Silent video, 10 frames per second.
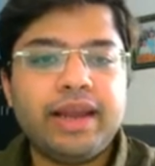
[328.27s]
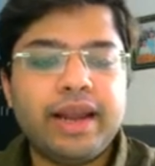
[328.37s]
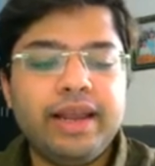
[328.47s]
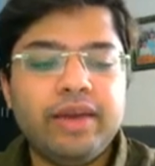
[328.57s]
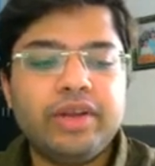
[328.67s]
एक
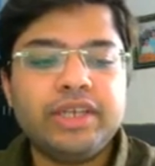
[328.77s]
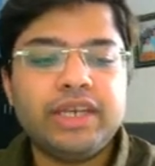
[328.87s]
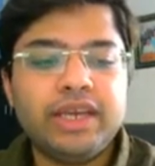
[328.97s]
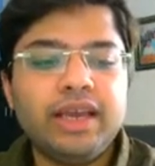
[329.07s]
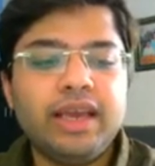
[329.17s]
आइडिया होना
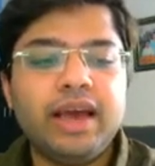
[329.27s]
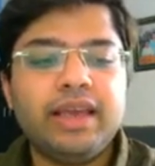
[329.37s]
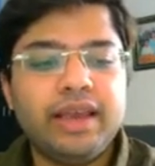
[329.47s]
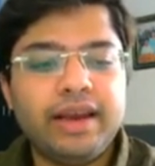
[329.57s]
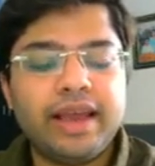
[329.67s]
चाहिए कि हाँ
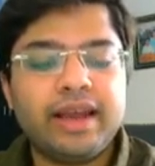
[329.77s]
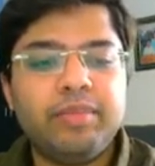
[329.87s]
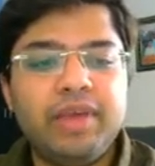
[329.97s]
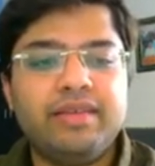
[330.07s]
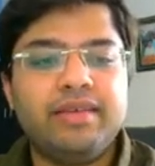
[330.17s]
ये डायग्राम
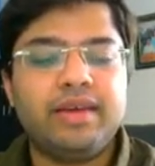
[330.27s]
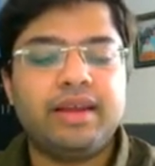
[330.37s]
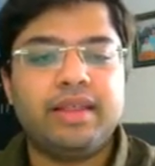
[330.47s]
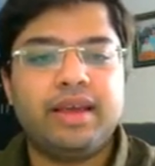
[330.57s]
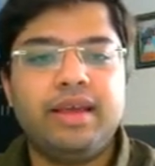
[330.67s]
भी एग्जिस्ट
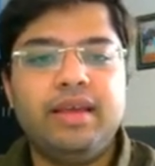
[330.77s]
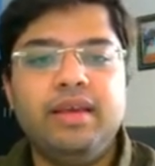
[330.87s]
करता है